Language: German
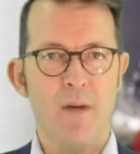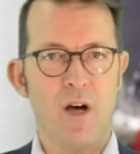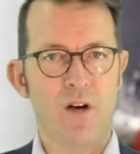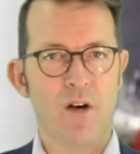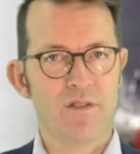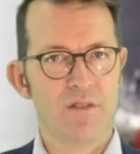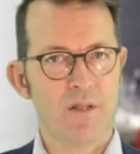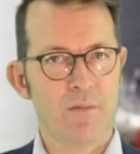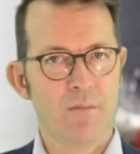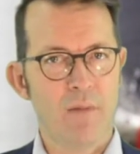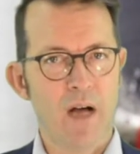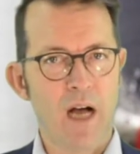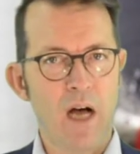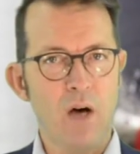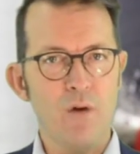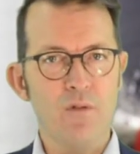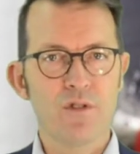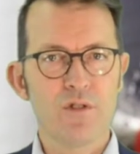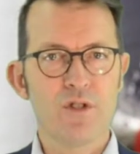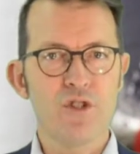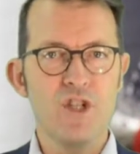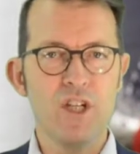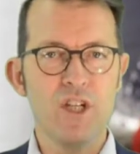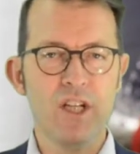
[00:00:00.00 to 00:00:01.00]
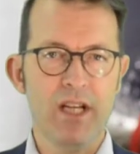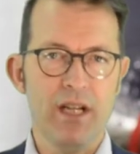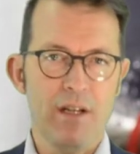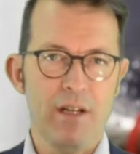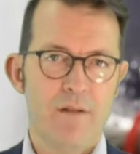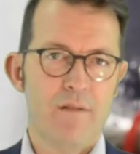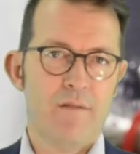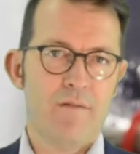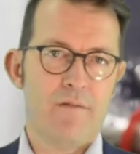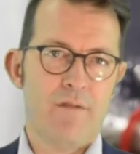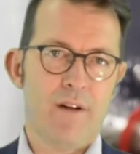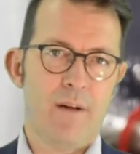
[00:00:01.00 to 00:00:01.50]
aus dem Hause
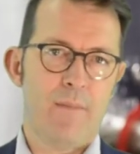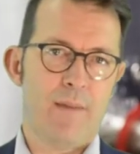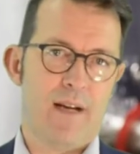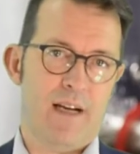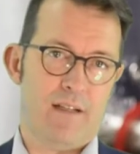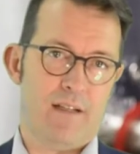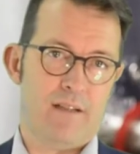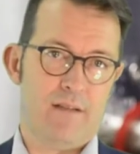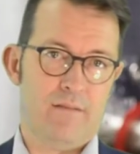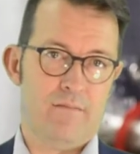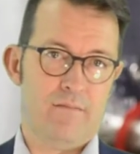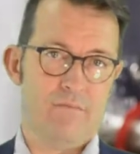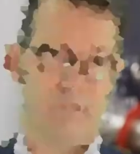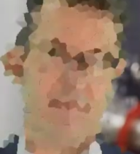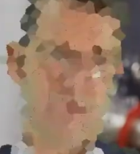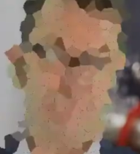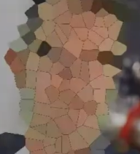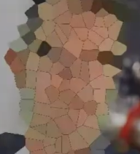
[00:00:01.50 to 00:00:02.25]
GE vermarkten.